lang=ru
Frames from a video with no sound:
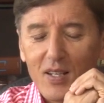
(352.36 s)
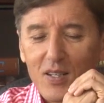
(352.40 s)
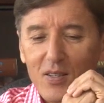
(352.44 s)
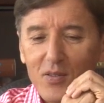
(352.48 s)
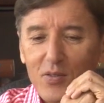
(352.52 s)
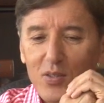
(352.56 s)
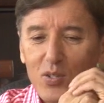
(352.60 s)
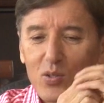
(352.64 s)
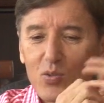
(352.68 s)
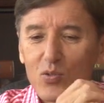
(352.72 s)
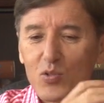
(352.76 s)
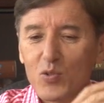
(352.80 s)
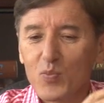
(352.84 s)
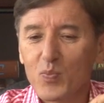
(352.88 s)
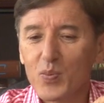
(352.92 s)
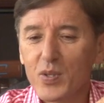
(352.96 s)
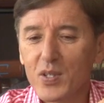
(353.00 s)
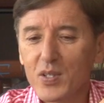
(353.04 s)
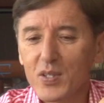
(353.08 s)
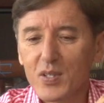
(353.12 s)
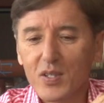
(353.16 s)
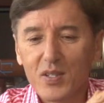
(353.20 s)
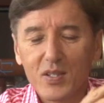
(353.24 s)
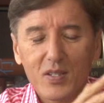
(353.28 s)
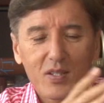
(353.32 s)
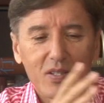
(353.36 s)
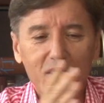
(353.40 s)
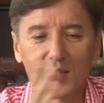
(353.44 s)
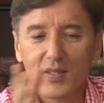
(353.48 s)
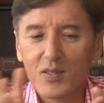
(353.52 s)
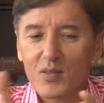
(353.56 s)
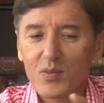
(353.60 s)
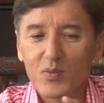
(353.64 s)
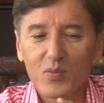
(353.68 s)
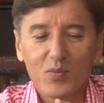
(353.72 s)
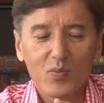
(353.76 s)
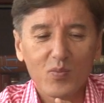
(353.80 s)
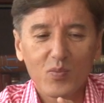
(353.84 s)
вернусь в бизнес.
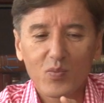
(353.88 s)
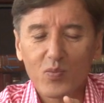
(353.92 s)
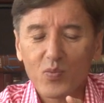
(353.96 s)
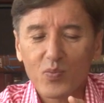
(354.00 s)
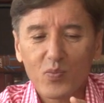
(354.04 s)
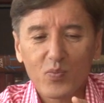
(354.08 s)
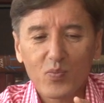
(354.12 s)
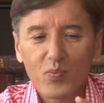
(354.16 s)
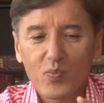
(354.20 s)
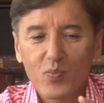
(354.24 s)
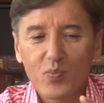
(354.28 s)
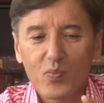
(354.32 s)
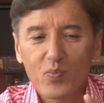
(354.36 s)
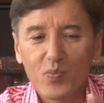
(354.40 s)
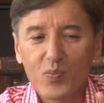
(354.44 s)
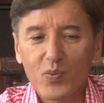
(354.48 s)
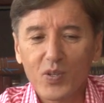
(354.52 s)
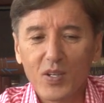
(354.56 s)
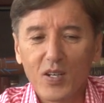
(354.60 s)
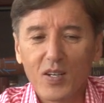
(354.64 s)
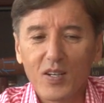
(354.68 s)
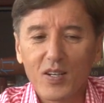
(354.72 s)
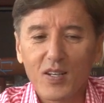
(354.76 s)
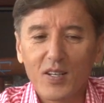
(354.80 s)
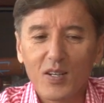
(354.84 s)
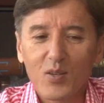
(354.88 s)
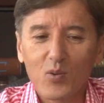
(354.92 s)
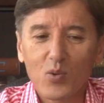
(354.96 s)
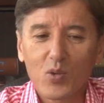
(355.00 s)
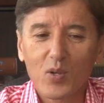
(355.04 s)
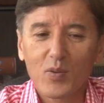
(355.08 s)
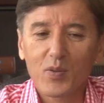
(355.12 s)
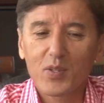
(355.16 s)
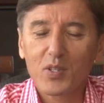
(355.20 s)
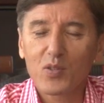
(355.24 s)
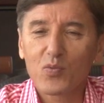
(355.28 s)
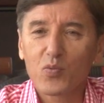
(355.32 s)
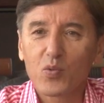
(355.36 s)
Я
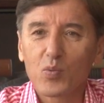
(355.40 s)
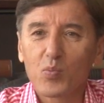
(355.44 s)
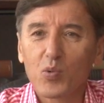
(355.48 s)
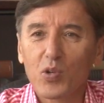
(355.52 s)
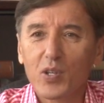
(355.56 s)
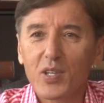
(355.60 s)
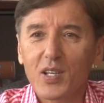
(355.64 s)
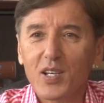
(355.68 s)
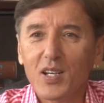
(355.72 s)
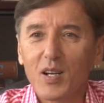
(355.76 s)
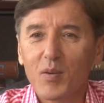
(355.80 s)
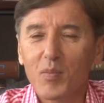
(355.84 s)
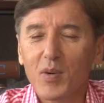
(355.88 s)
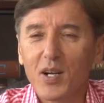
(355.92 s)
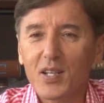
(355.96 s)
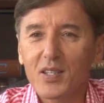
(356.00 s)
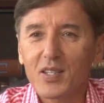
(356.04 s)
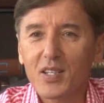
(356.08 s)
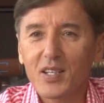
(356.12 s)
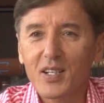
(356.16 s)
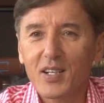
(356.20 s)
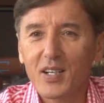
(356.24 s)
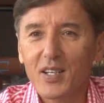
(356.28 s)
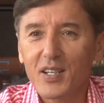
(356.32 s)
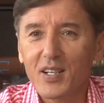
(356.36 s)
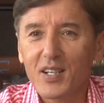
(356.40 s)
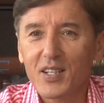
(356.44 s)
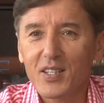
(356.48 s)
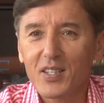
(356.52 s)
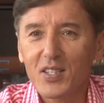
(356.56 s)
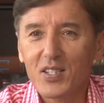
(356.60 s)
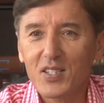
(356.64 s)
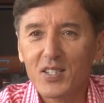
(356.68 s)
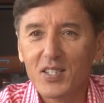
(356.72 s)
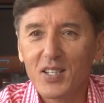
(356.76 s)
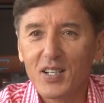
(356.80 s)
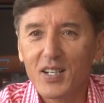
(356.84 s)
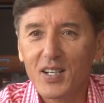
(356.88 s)
руководил футбольной командой «Кайрат»
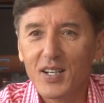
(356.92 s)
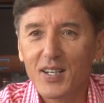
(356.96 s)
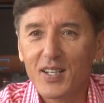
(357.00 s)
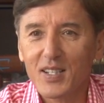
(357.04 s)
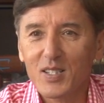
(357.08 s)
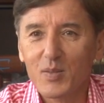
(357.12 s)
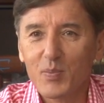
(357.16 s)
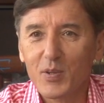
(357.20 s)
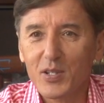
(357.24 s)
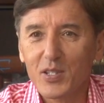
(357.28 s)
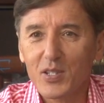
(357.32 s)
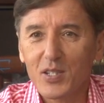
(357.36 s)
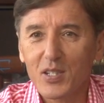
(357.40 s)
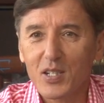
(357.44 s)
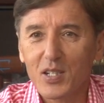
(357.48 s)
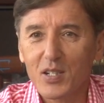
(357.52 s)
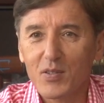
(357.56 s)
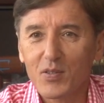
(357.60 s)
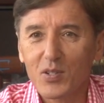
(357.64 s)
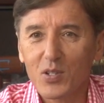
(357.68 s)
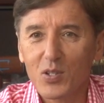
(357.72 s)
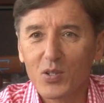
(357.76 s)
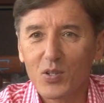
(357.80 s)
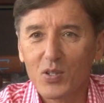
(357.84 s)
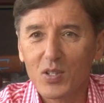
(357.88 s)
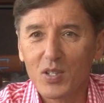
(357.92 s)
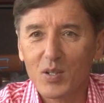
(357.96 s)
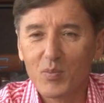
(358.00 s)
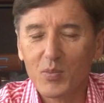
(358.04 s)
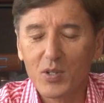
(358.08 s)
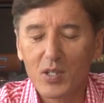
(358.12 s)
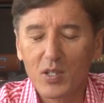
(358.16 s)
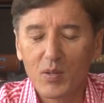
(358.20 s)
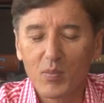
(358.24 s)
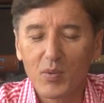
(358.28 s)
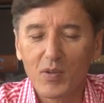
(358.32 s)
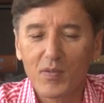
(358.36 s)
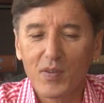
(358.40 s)
несколько лет, спонсировал ее, да, мы
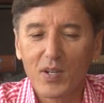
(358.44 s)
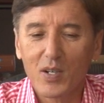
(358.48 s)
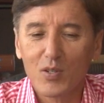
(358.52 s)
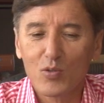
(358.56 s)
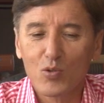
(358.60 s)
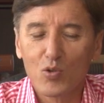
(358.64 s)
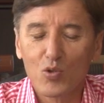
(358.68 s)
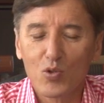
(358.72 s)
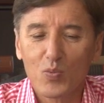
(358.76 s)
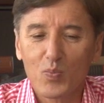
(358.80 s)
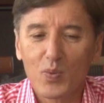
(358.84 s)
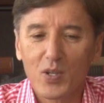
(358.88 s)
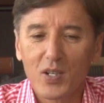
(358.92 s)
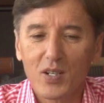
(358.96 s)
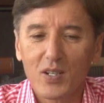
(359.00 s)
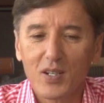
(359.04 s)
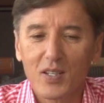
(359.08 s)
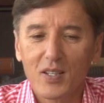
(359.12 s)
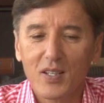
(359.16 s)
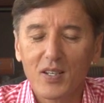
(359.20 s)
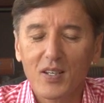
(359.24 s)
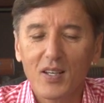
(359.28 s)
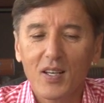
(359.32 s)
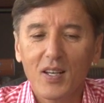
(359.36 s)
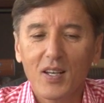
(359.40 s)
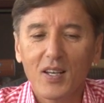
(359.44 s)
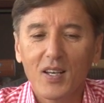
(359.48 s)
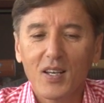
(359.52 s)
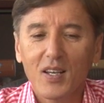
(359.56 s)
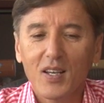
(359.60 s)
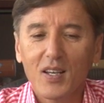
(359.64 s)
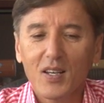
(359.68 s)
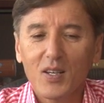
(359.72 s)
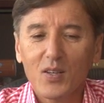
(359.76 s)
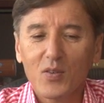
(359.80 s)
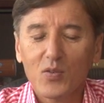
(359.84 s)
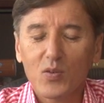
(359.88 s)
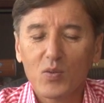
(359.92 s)
добивались успеха, да,
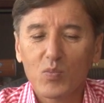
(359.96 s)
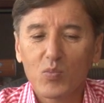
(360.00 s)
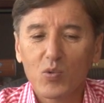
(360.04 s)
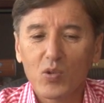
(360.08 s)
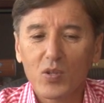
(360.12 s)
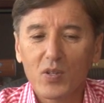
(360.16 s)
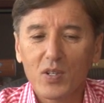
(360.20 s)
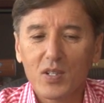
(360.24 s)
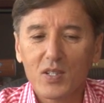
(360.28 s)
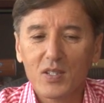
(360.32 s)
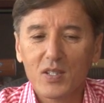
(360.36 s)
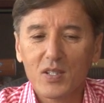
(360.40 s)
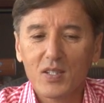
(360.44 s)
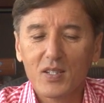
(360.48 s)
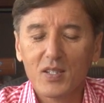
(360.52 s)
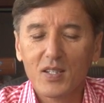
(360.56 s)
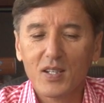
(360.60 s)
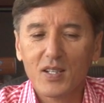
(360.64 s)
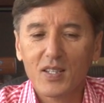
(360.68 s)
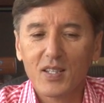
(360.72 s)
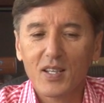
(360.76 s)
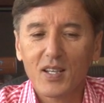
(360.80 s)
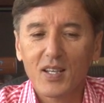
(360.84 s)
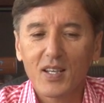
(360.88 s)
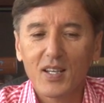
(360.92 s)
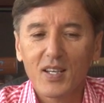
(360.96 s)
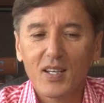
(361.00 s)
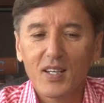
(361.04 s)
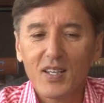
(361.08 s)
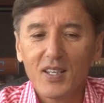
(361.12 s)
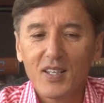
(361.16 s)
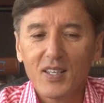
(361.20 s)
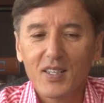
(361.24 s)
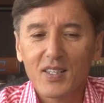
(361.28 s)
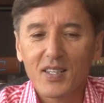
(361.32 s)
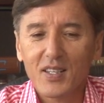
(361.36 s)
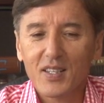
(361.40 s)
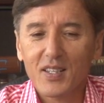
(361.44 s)
в футболе Казахстана.
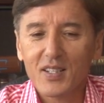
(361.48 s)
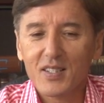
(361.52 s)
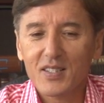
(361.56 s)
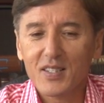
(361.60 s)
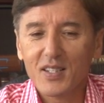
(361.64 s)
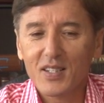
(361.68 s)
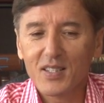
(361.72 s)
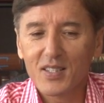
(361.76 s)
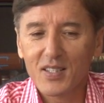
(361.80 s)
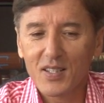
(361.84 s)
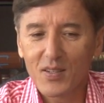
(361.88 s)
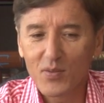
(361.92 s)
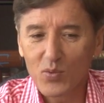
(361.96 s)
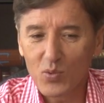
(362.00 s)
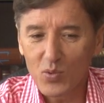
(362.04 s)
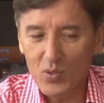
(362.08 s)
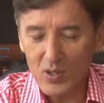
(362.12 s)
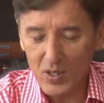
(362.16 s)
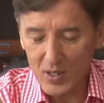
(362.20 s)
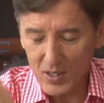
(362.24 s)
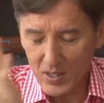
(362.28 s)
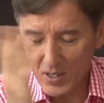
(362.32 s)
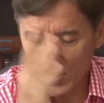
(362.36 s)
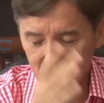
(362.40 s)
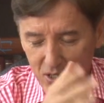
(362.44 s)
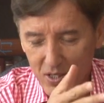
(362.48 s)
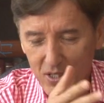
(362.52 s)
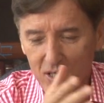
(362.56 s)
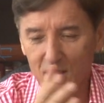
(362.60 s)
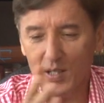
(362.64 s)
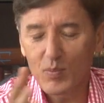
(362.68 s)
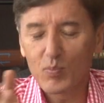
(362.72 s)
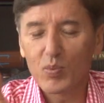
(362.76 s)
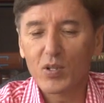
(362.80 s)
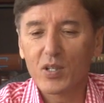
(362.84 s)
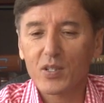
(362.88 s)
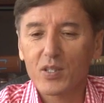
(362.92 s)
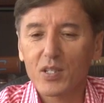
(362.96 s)
Я, так сказать, давно тогда же и
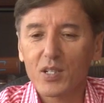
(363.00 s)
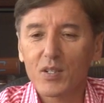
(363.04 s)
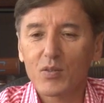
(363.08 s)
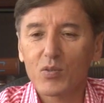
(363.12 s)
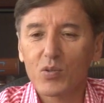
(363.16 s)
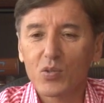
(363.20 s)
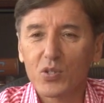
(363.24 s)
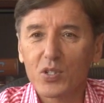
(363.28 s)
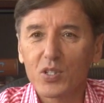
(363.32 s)
как планировал